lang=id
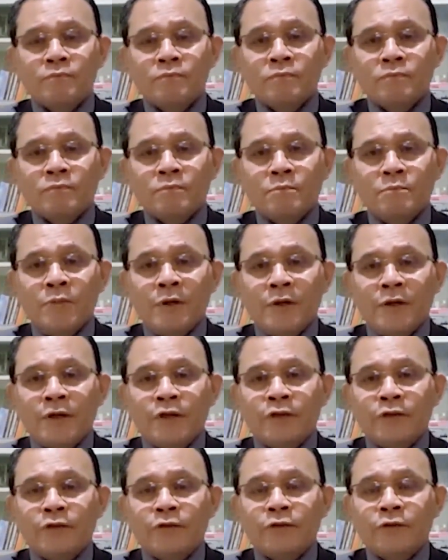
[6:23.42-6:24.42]

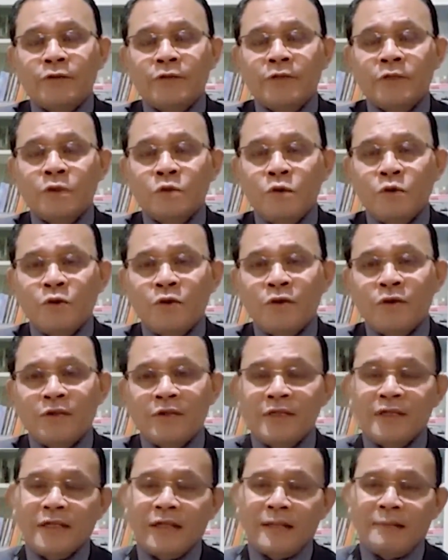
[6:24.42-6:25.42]
berteguh
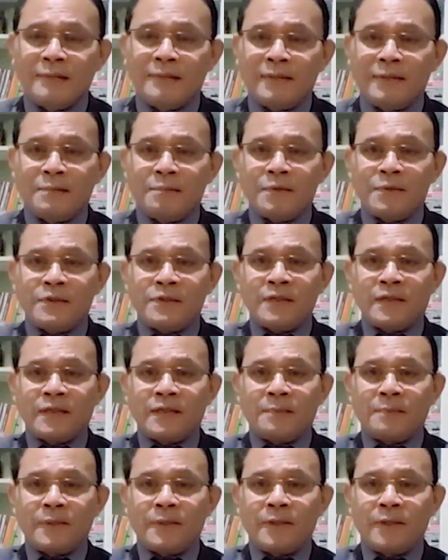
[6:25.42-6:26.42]
di dalam iman percaya
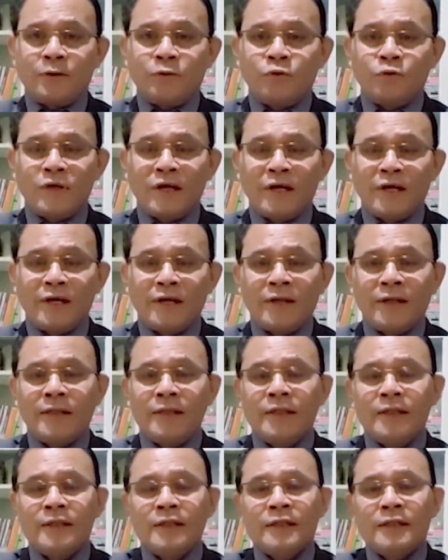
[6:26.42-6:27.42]
kepada Tuhan,
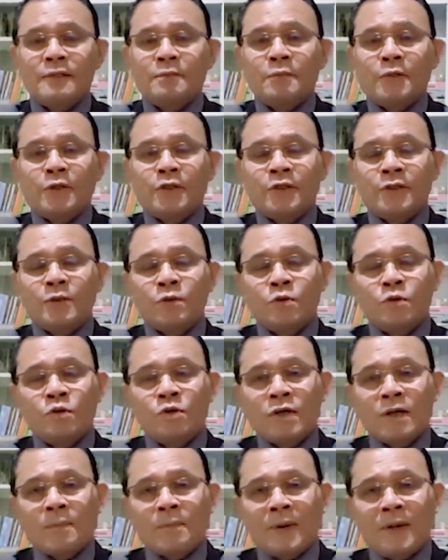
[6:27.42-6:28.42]
berteguh
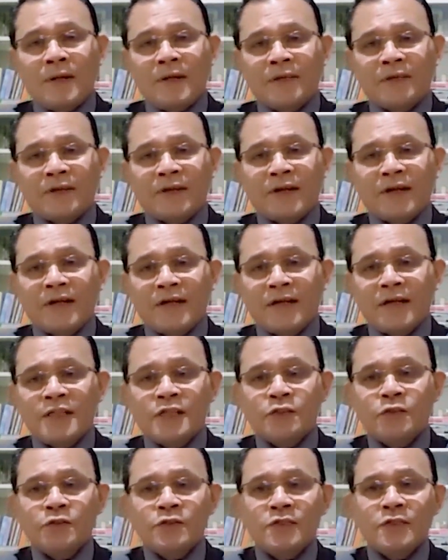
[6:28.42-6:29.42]
kepada terang
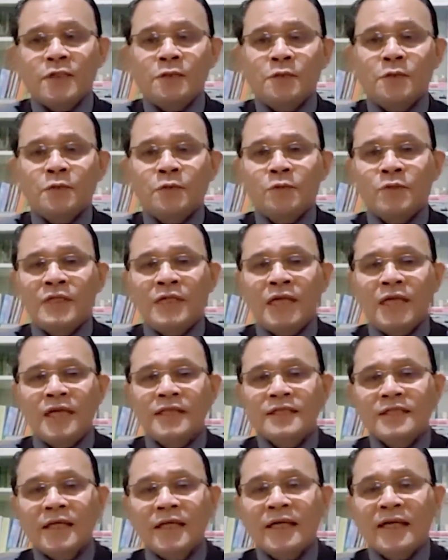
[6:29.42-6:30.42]
Kristus itu
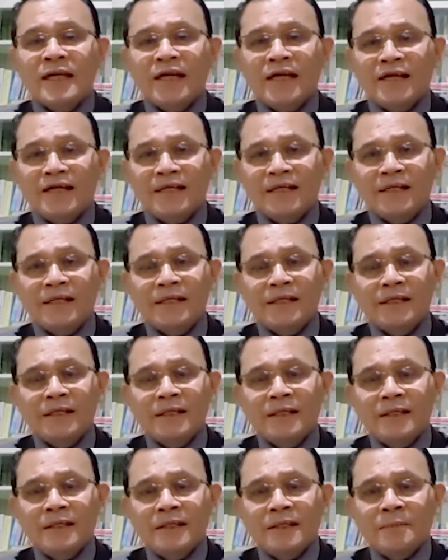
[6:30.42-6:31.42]
dilecehkan.
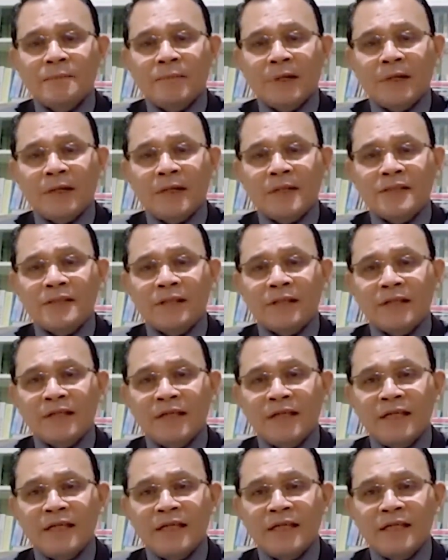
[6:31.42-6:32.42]
Mereka
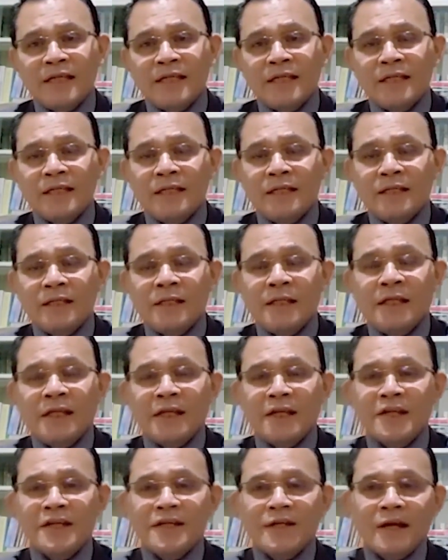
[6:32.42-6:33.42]
sering
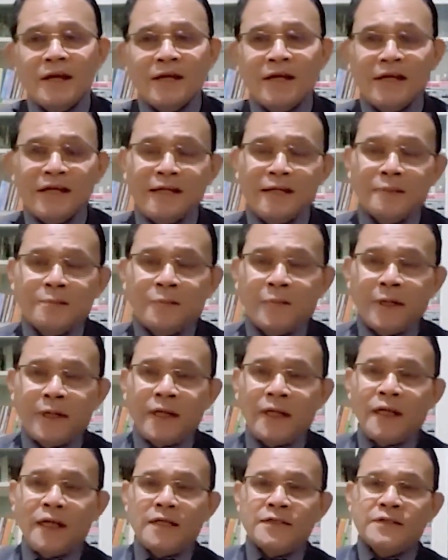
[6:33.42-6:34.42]
direndahkan,
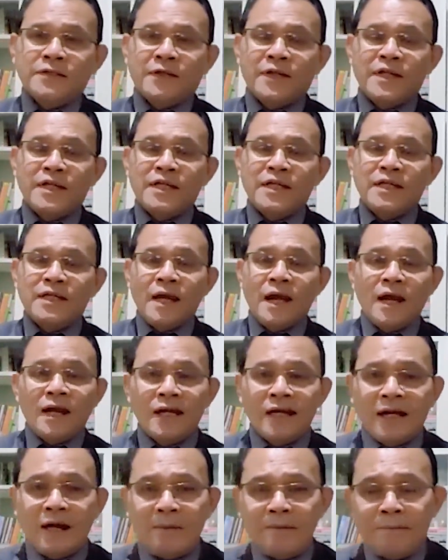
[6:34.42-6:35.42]
mereka sering dianggap